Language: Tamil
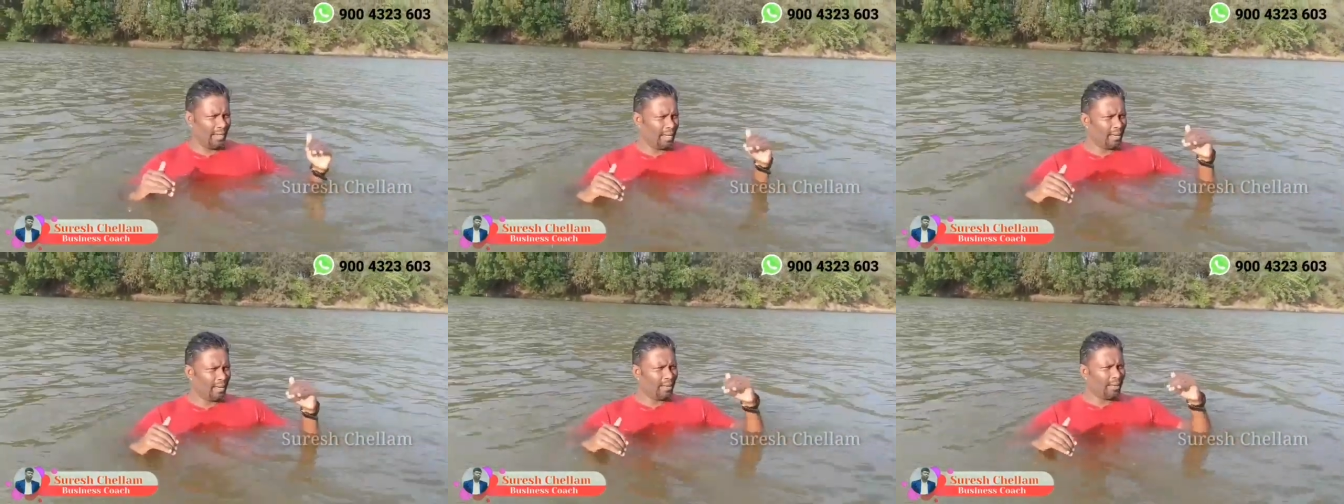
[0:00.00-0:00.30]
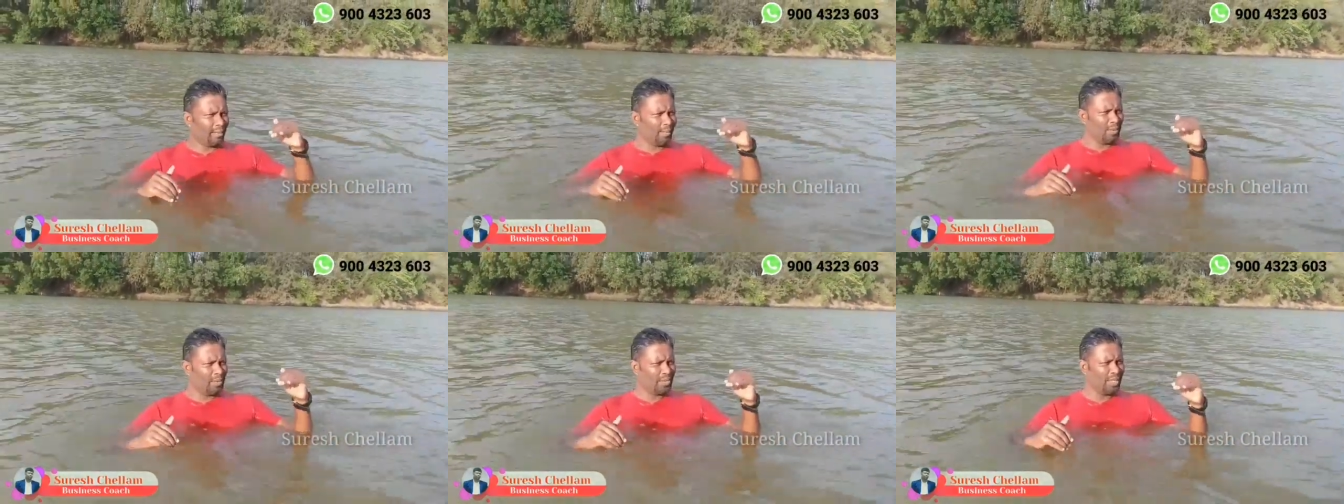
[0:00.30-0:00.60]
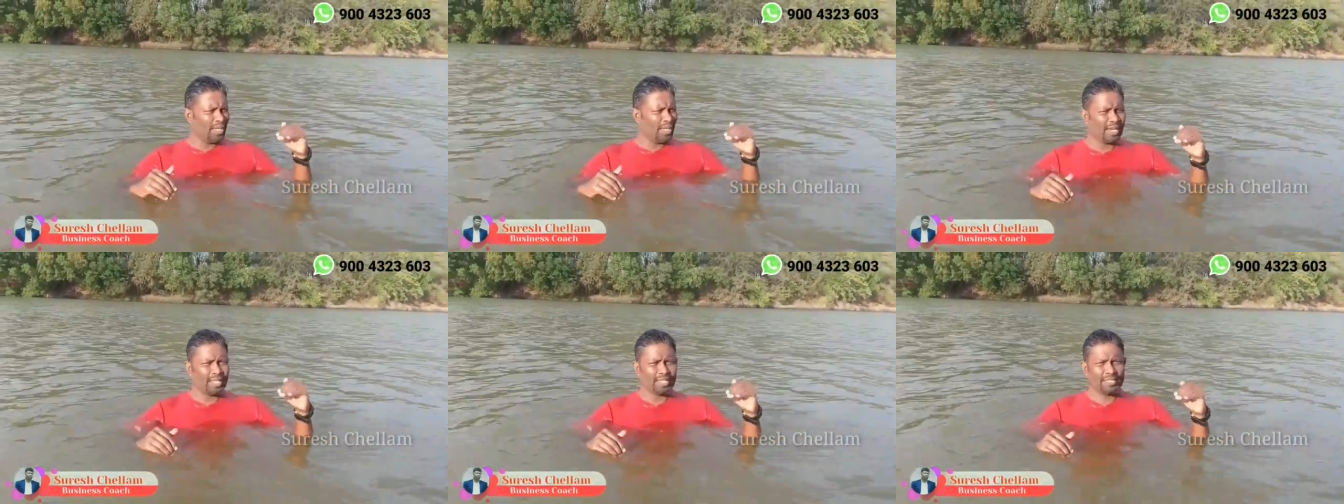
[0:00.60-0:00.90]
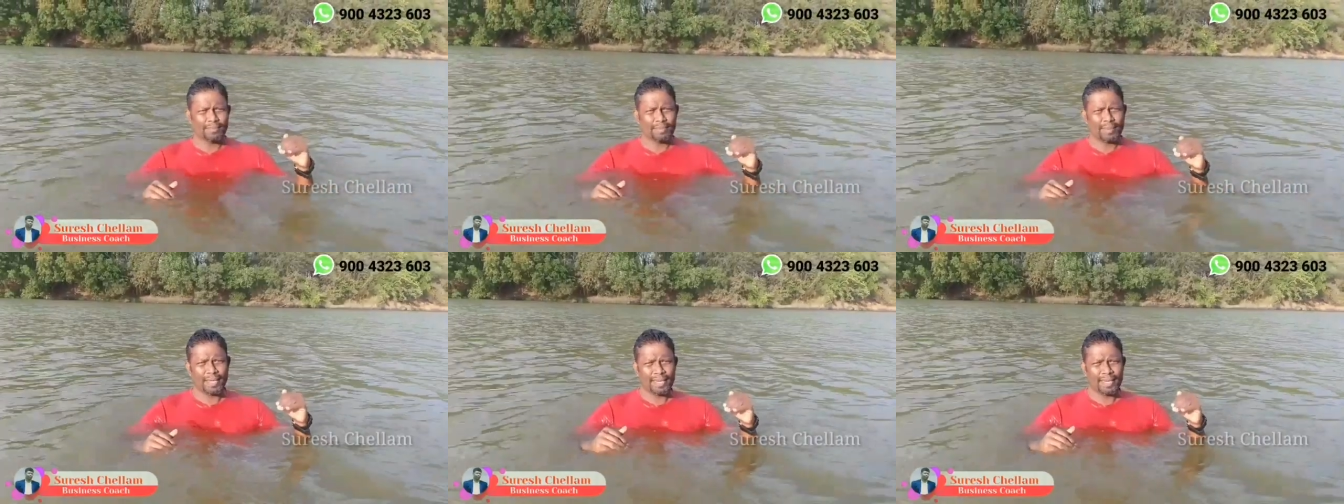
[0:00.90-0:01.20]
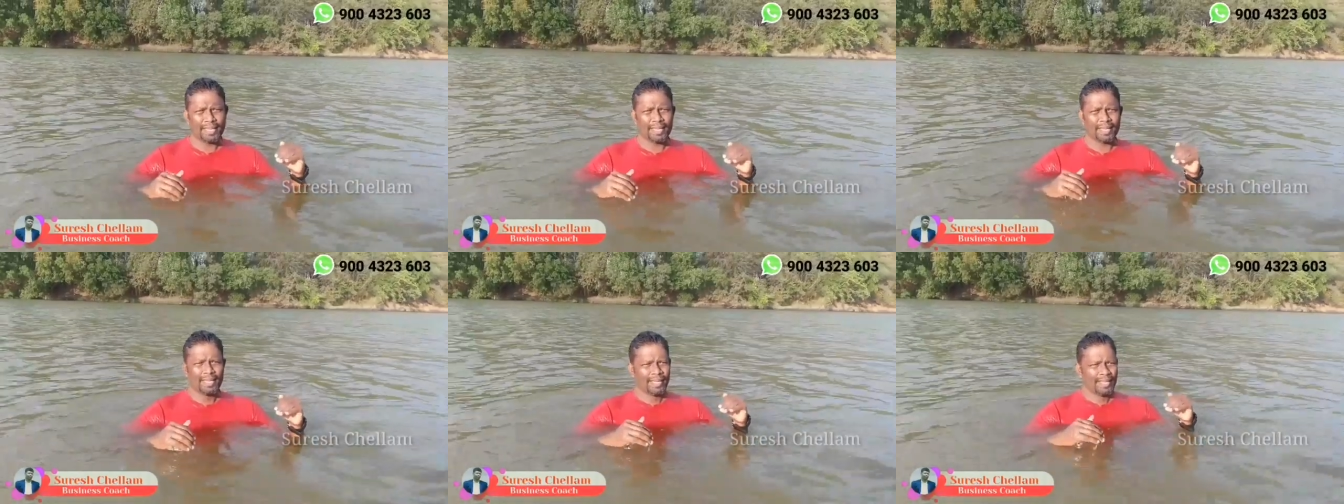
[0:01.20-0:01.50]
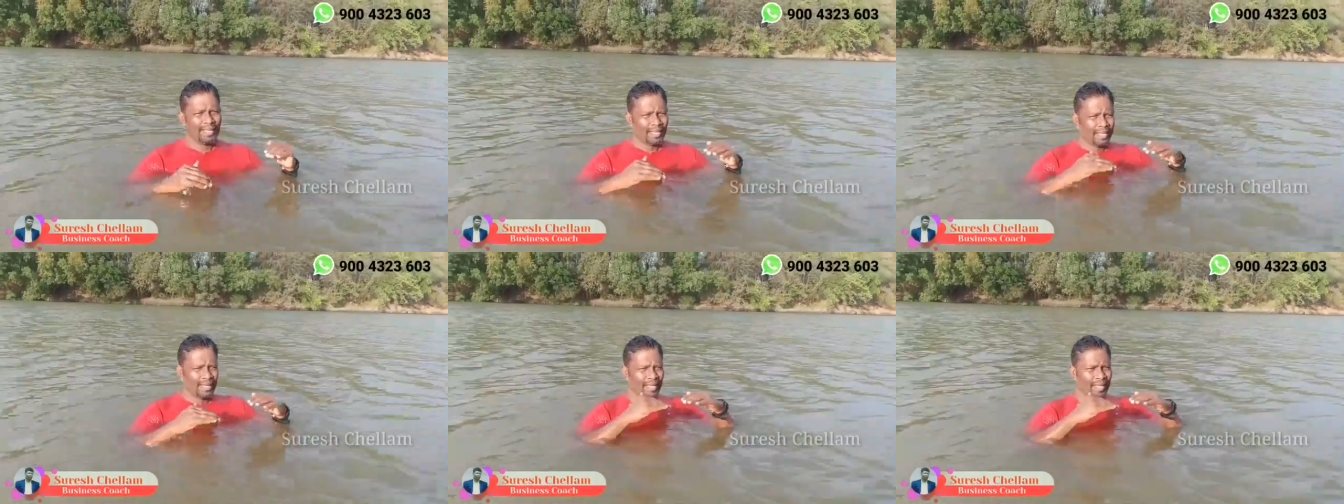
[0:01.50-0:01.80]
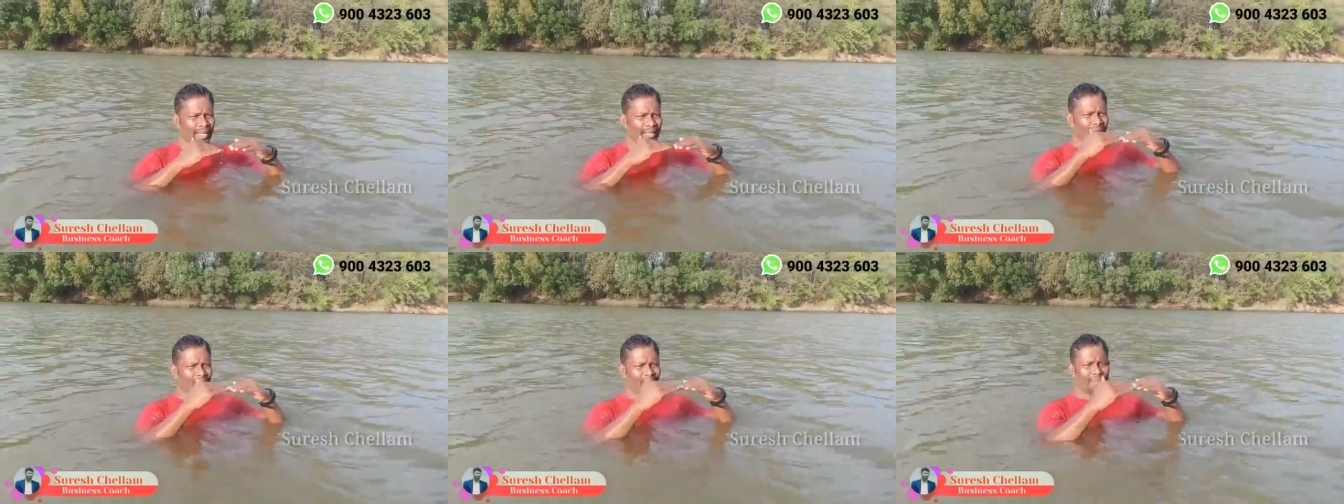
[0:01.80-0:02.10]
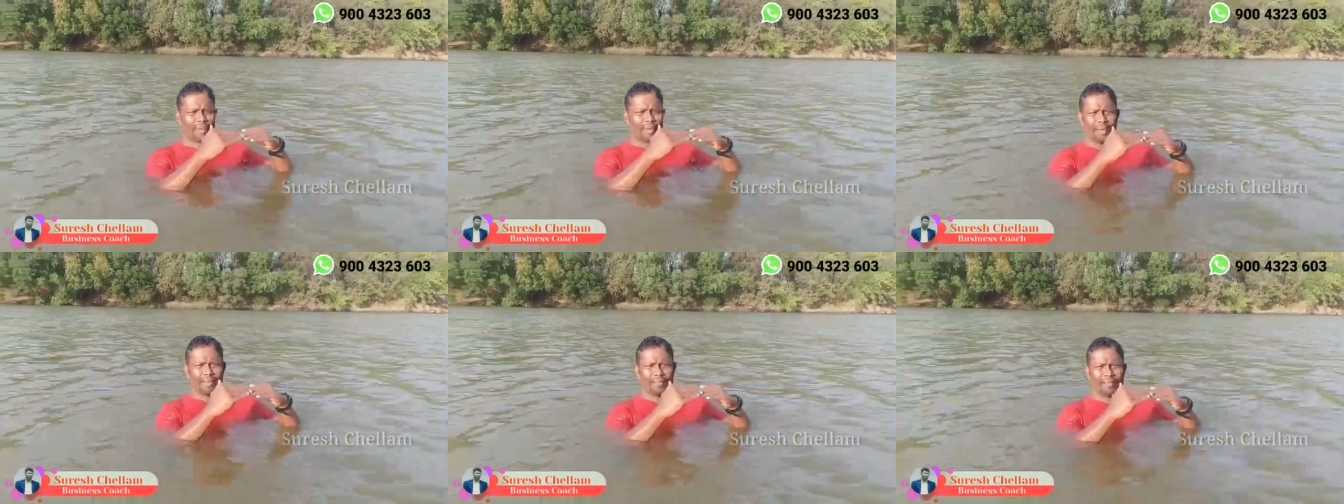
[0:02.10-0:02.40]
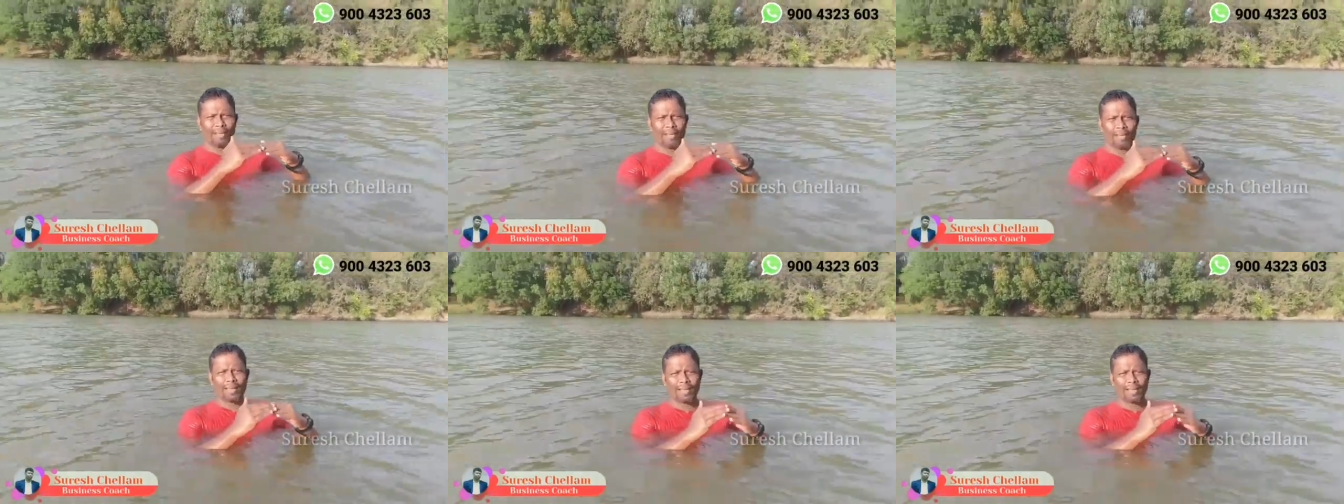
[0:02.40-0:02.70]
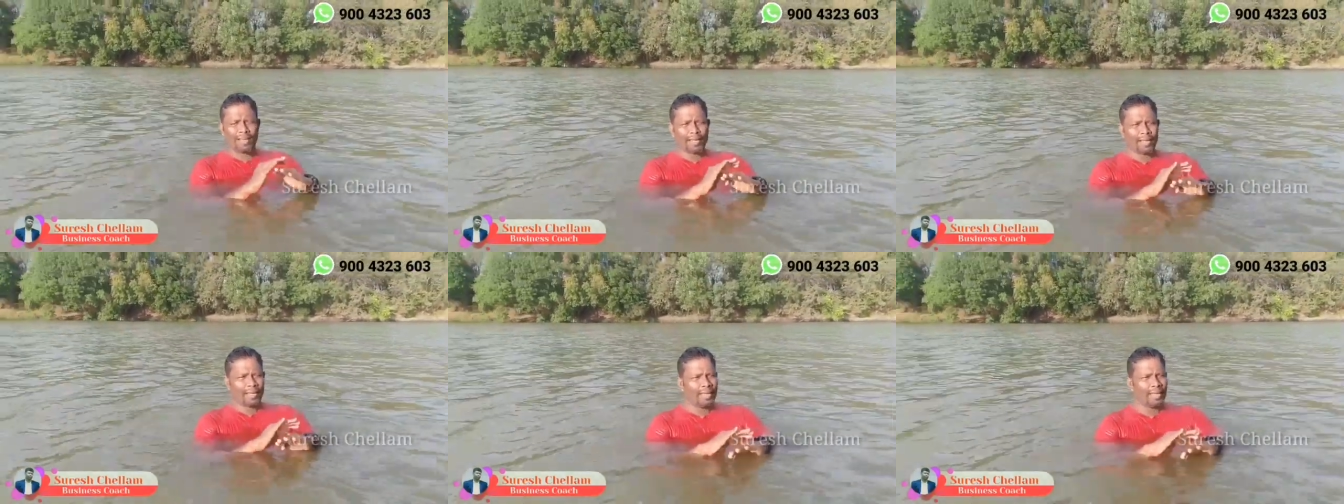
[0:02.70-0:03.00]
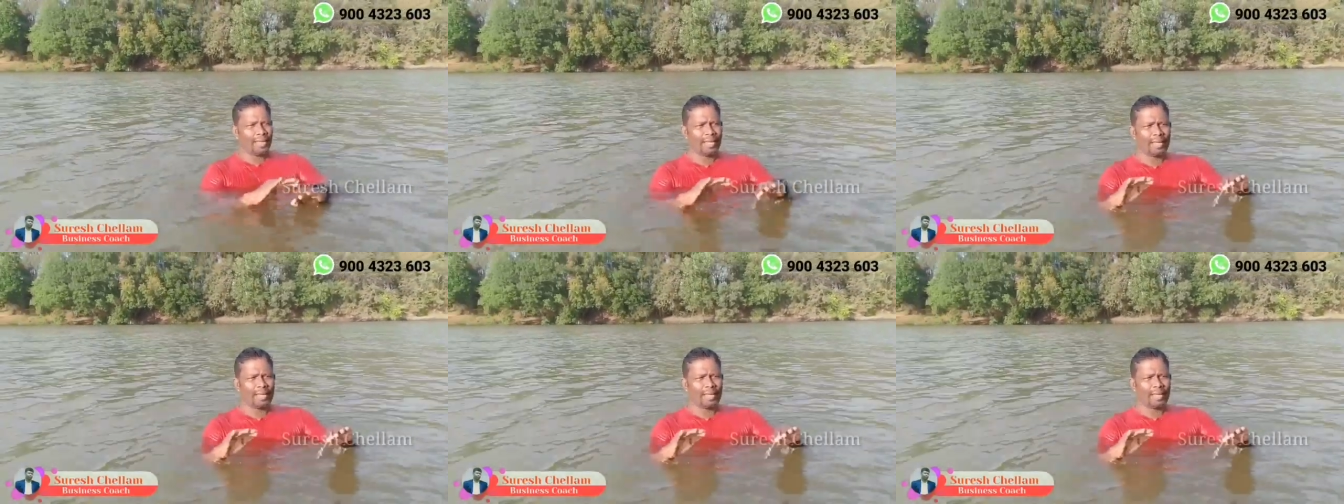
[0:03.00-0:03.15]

நான் ஒரு பொசிஷன் அட்டன் பண்ணிட்டேன் நான் இவ்வளோ பெரிய லெவலில் இருக்கேன்